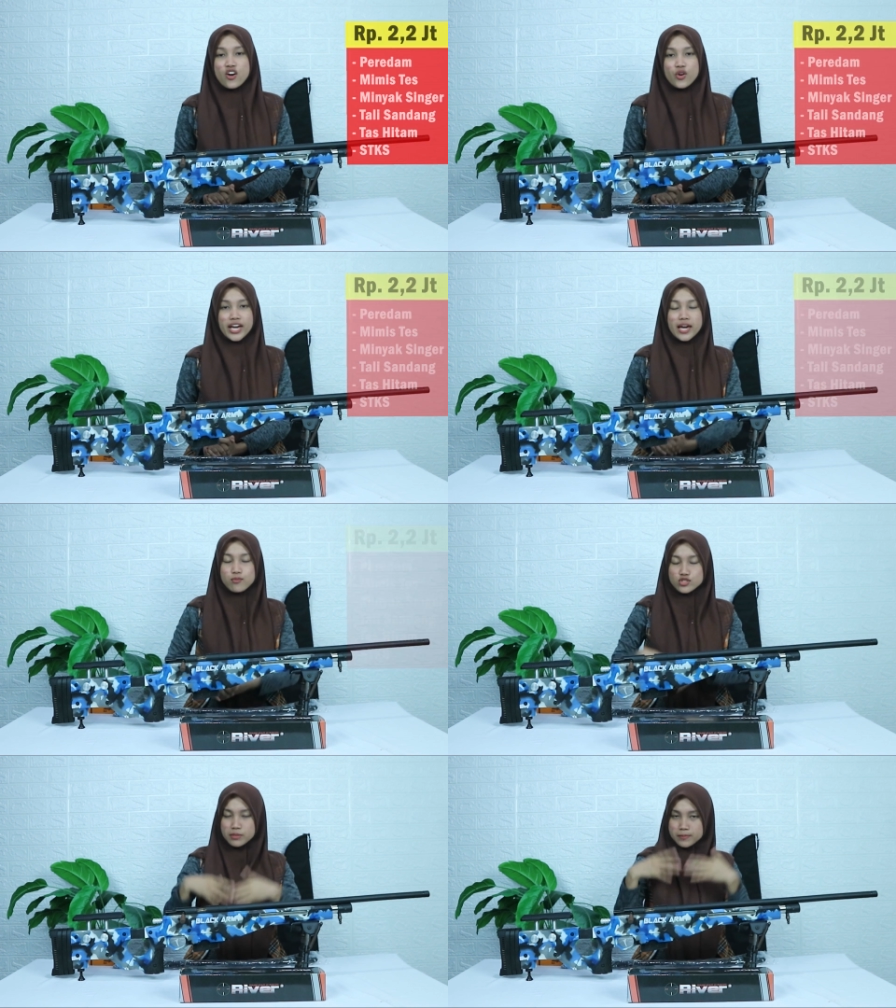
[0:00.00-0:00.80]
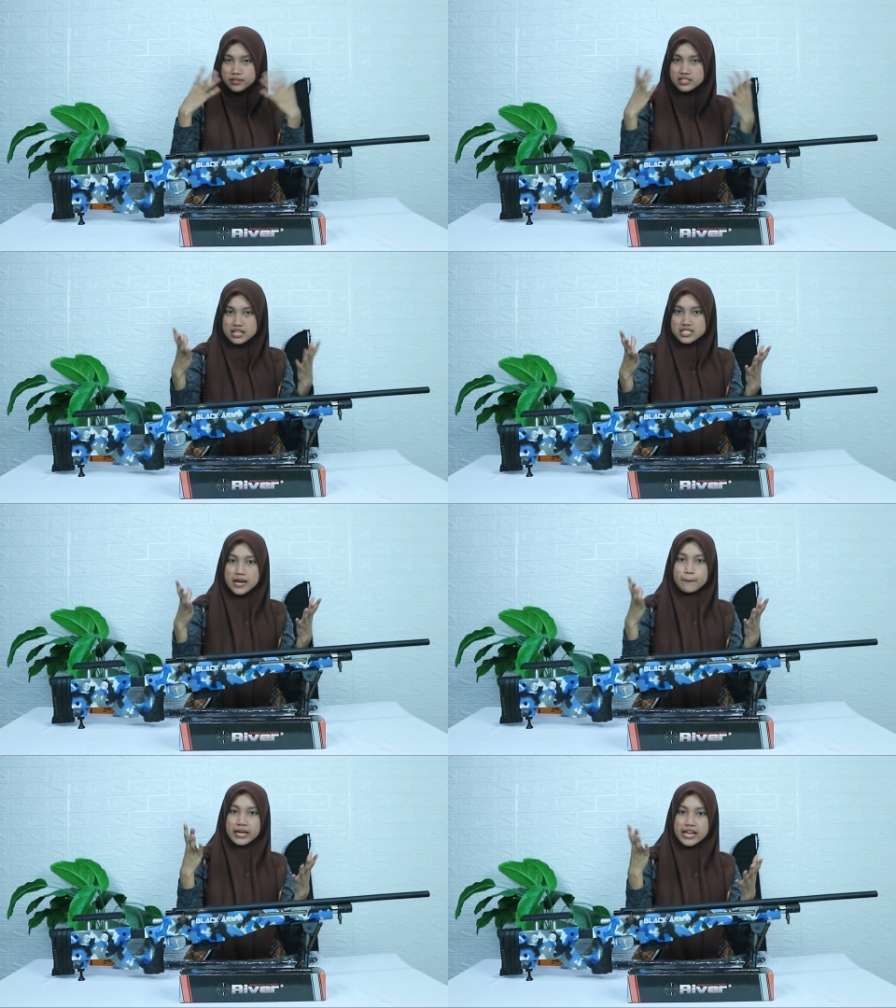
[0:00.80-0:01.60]
Oke, buat sobat
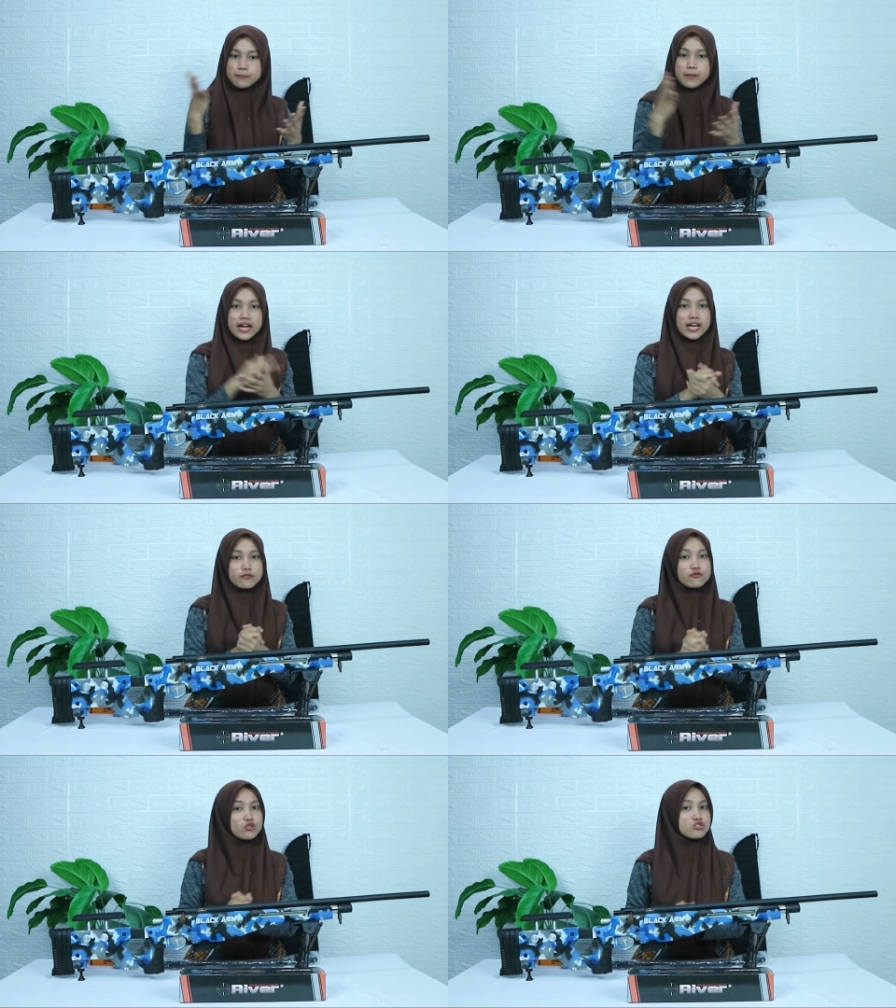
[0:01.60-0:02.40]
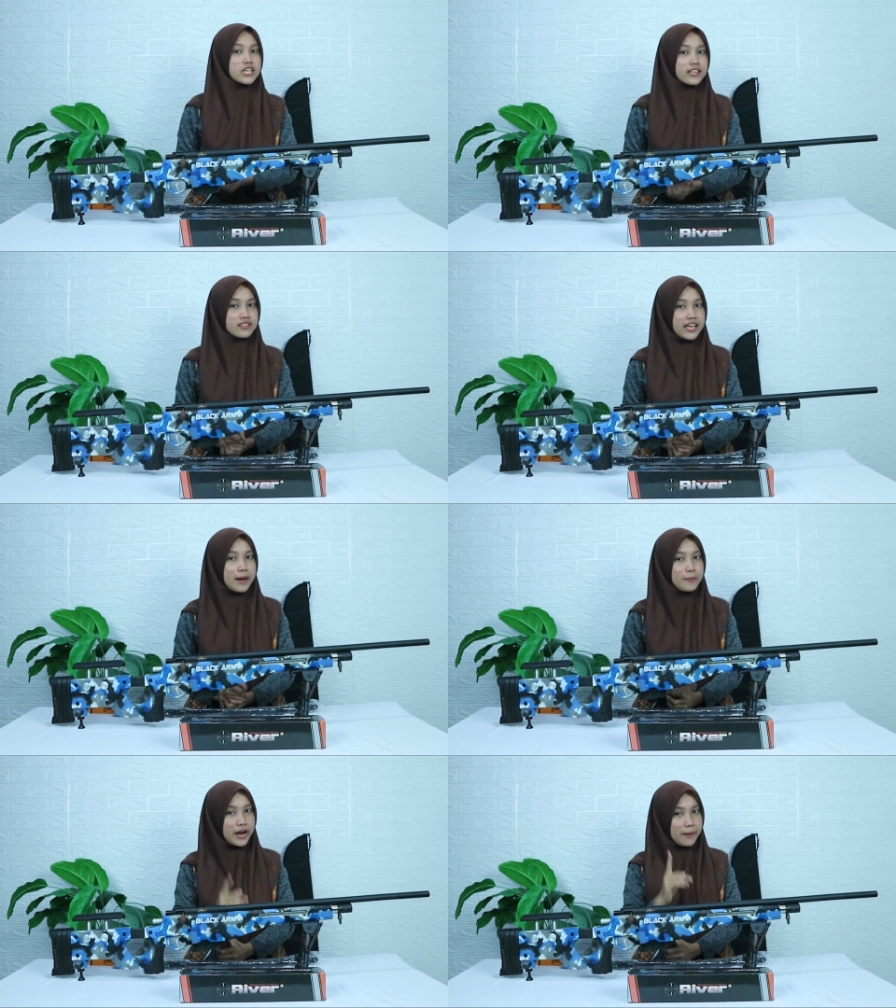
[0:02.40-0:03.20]
berdiles yang pengen paket full
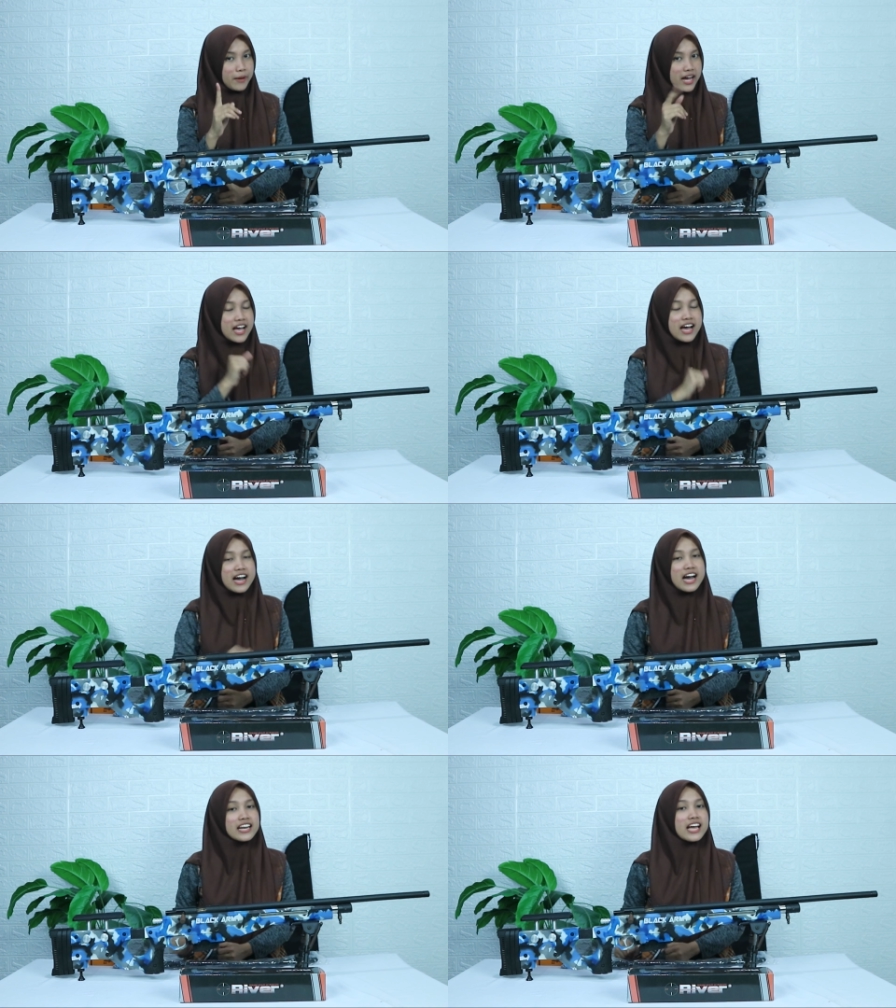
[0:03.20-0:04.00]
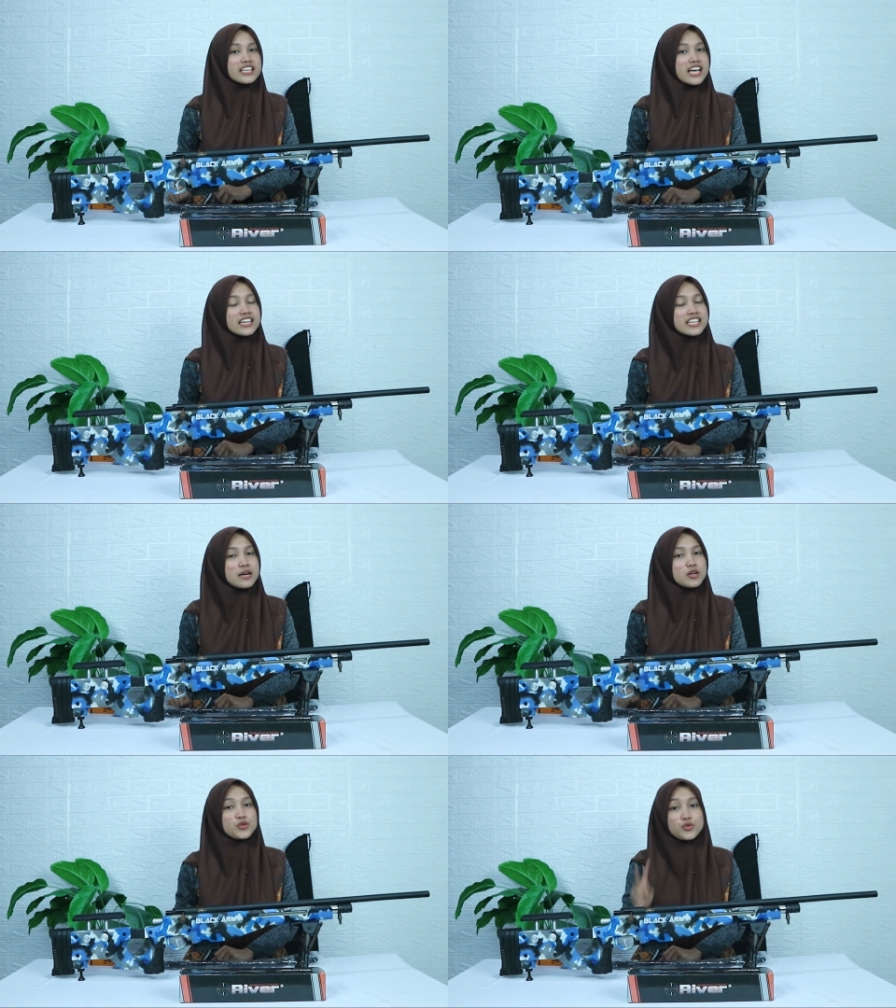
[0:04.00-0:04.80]
setnya berapa? Harganya
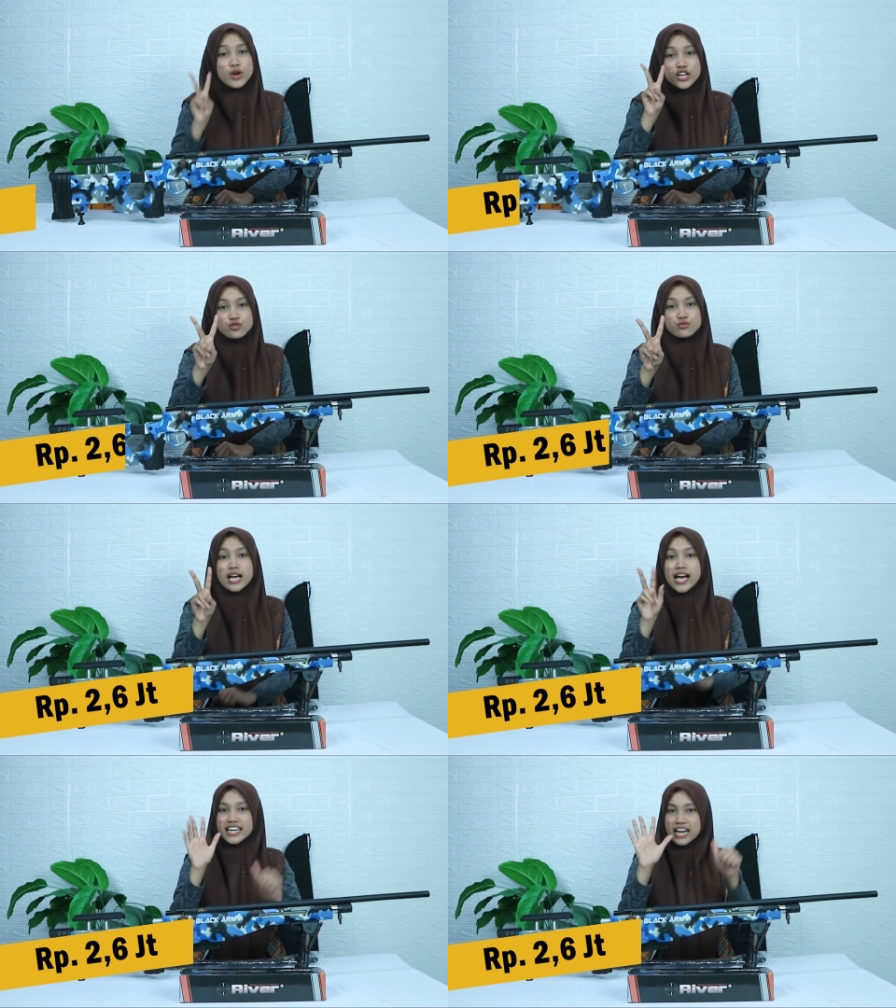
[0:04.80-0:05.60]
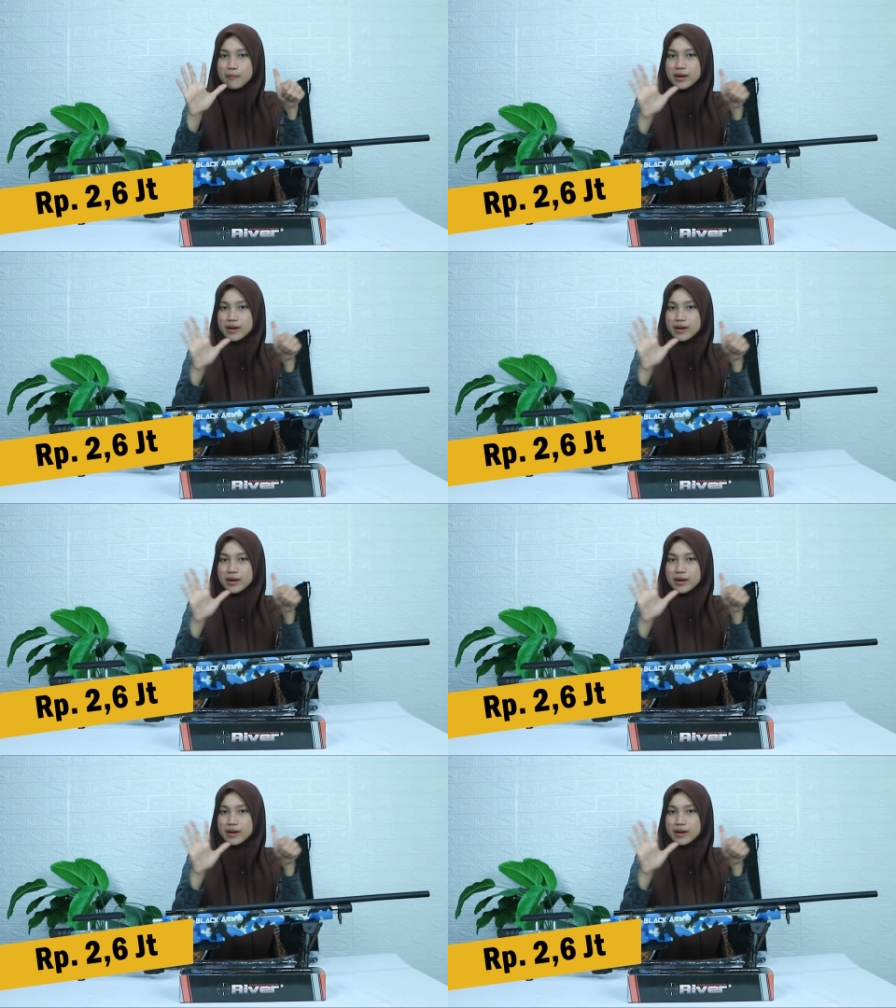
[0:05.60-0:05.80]
di 2.600